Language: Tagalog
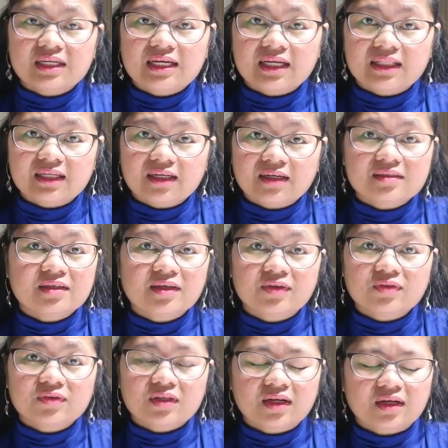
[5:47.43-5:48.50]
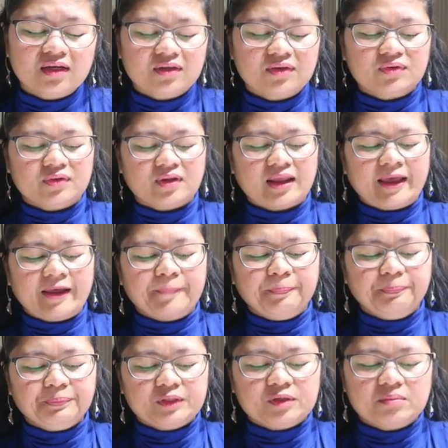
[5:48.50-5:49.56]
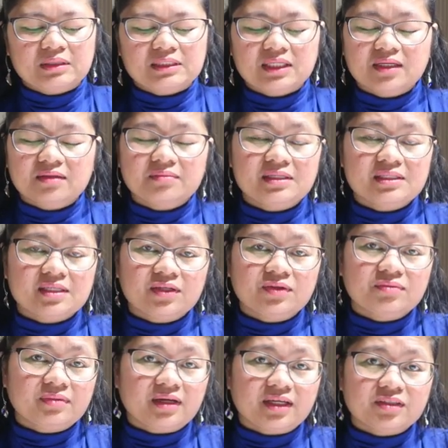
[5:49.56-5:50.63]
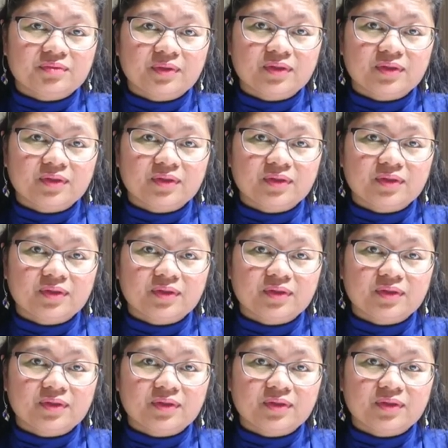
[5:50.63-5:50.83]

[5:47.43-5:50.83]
na natin kasi ganun talaga yon So, masakit minsan yun best.